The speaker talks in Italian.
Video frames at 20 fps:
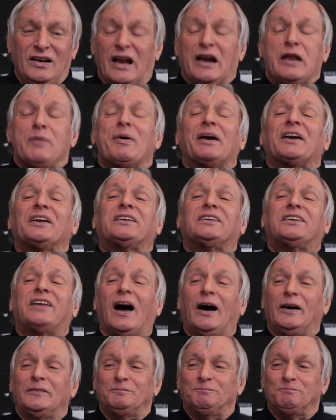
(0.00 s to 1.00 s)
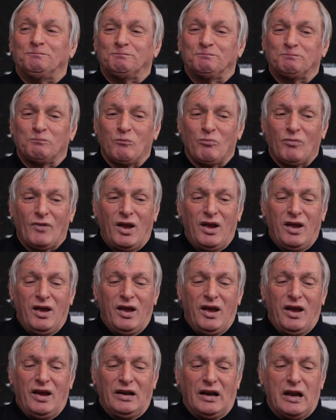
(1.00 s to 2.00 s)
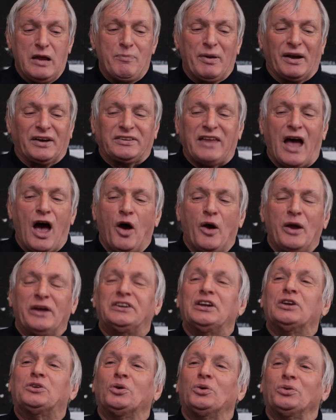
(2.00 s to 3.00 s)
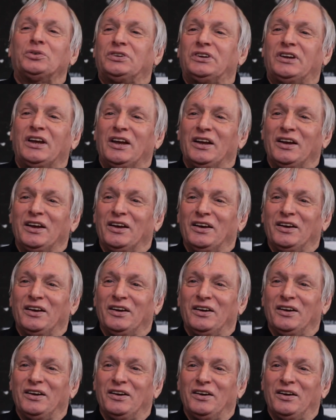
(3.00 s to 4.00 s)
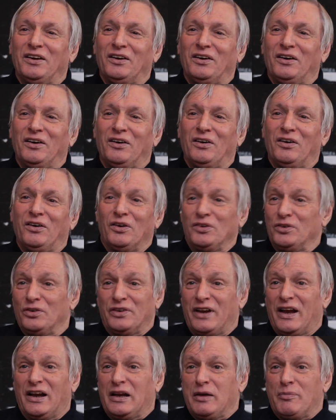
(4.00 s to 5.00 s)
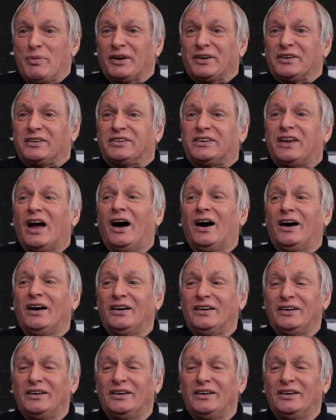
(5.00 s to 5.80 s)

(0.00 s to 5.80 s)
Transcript: La libertà la libertà è di tutti o non è libertà?